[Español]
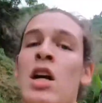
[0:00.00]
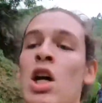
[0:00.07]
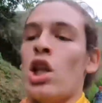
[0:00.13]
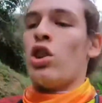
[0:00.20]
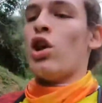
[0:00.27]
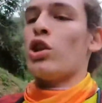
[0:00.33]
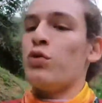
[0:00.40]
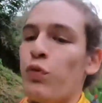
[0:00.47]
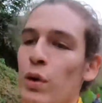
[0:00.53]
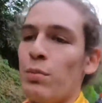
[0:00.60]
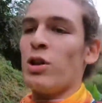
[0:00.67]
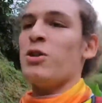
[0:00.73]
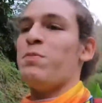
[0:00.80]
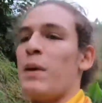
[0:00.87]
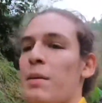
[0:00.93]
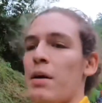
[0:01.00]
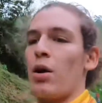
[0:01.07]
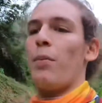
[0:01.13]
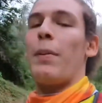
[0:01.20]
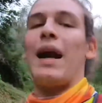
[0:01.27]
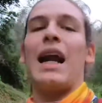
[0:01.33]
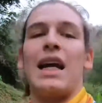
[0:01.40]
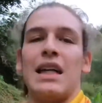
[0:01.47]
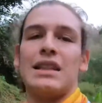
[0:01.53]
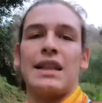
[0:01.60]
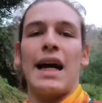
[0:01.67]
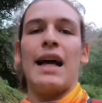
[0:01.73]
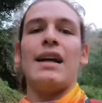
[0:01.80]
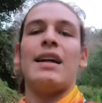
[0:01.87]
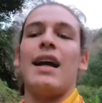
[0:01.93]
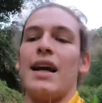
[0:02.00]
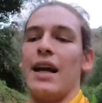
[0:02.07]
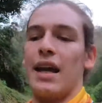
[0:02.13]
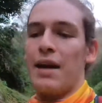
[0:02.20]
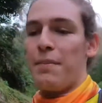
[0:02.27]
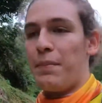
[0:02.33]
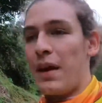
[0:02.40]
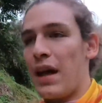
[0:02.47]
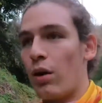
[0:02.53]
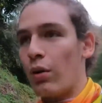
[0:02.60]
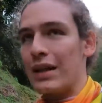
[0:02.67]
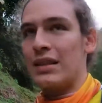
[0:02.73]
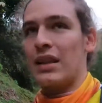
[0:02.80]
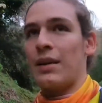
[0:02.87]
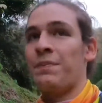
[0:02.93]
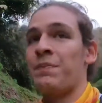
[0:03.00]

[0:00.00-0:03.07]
Nos fuimos primero para la cascada del Caney en pie de cuesta.